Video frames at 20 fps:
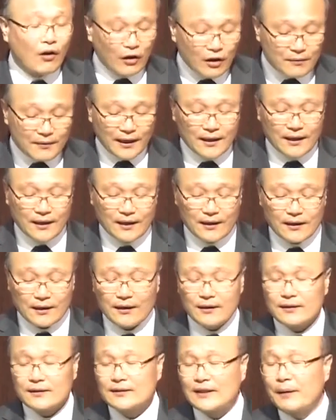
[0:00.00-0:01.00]

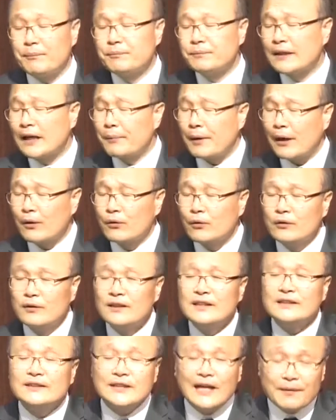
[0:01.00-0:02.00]
얼마나
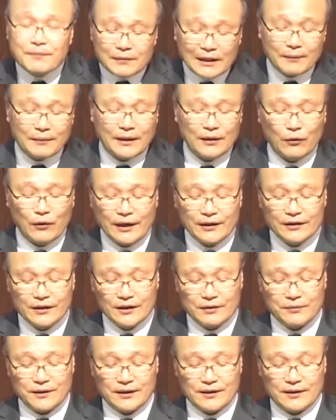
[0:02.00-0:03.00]
답답하고 참담한
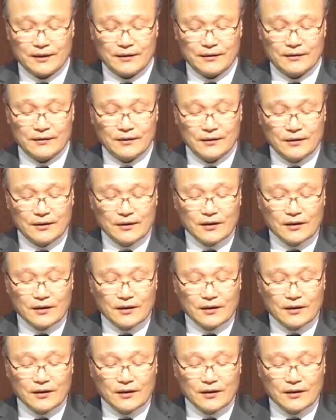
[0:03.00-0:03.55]
광경입니까?